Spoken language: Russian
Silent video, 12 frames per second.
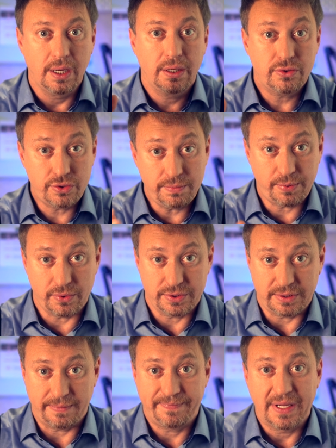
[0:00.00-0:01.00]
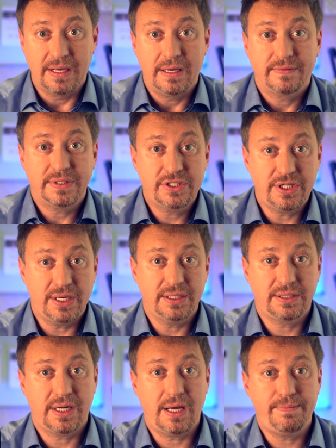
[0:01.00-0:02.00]
Очень просто. В начале
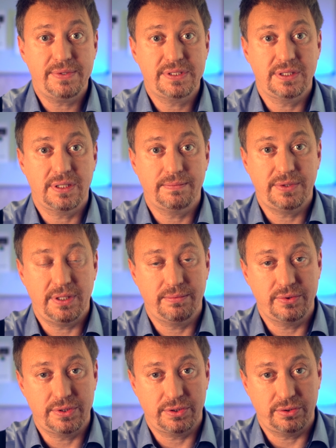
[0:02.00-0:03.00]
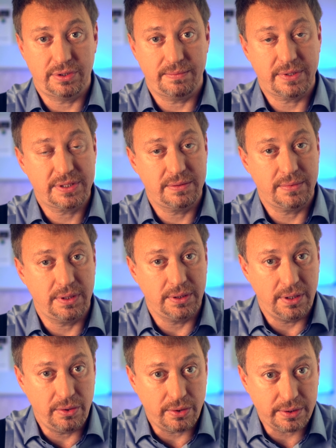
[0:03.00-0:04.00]
трапезы нам требуется что-то максимально
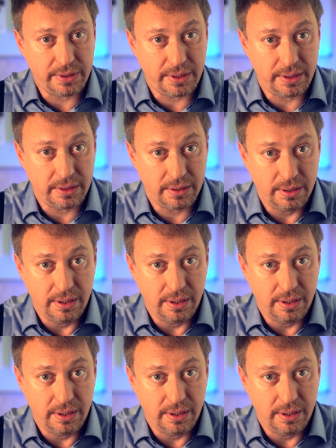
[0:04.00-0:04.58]
легкое,